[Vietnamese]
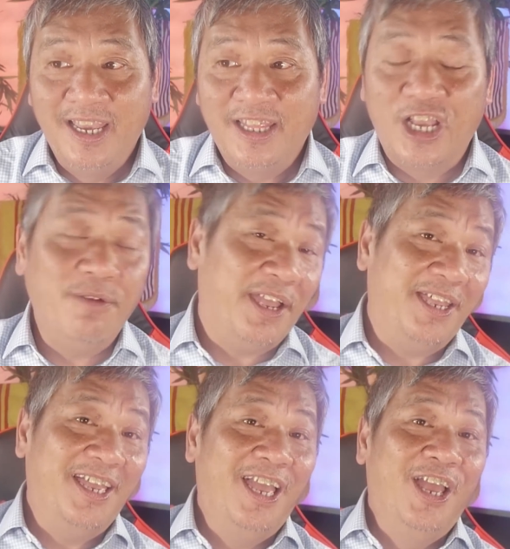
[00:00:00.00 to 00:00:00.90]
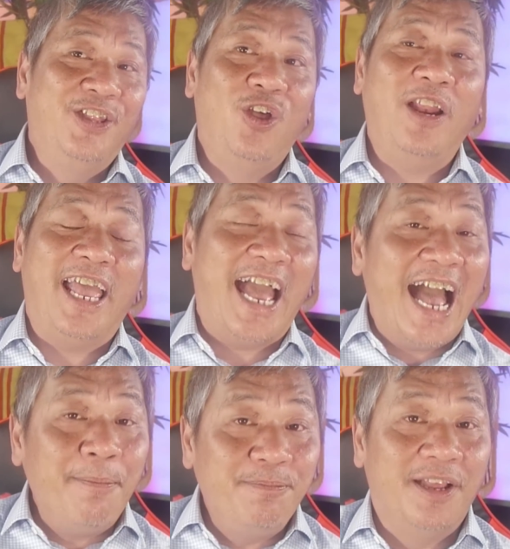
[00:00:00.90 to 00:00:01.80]
Thì quý vị, nó lại
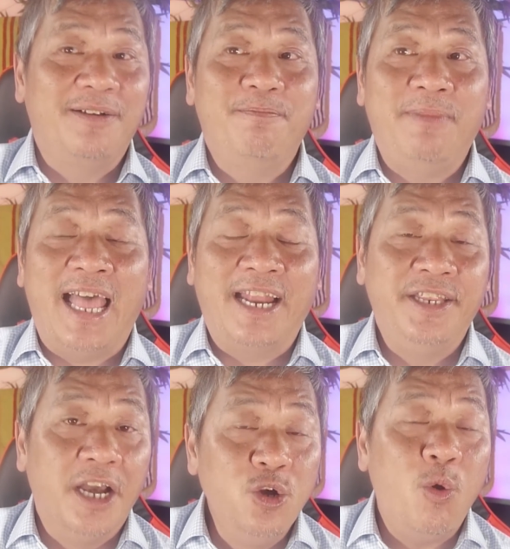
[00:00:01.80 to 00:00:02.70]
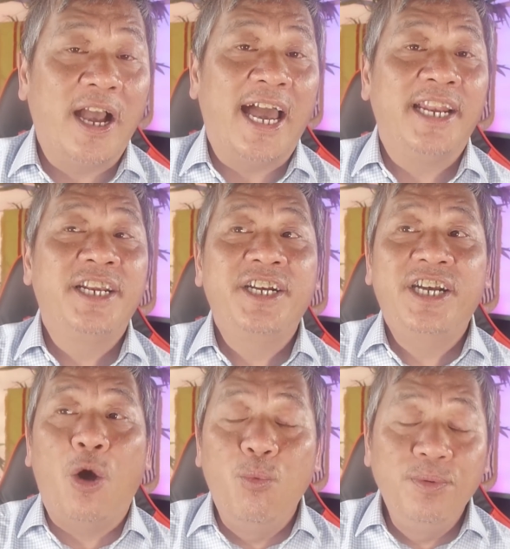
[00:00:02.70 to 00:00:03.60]
áp lực là nữ hoàng Anh
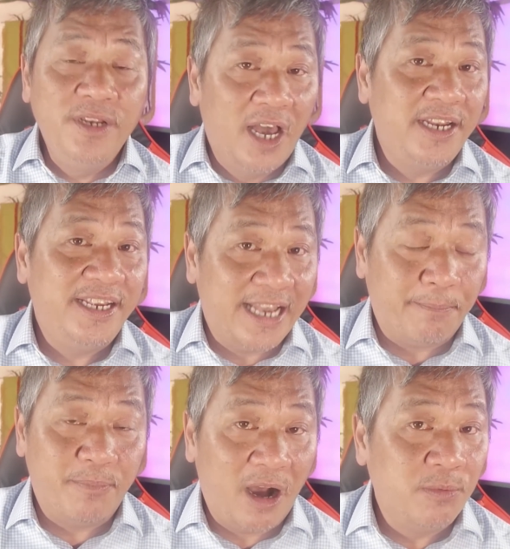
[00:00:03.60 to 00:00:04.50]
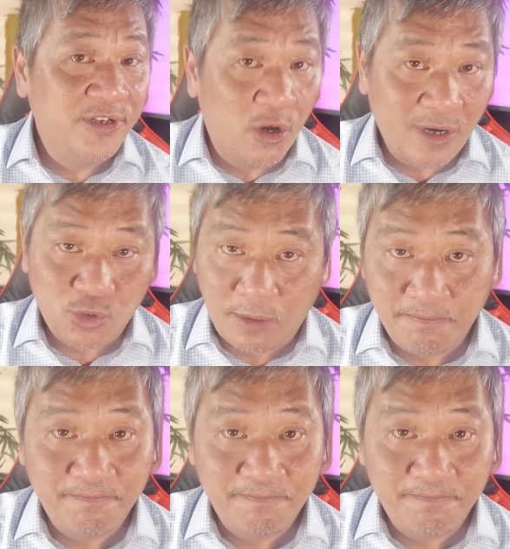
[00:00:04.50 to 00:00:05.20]
không nên gặp ông Donald Trump.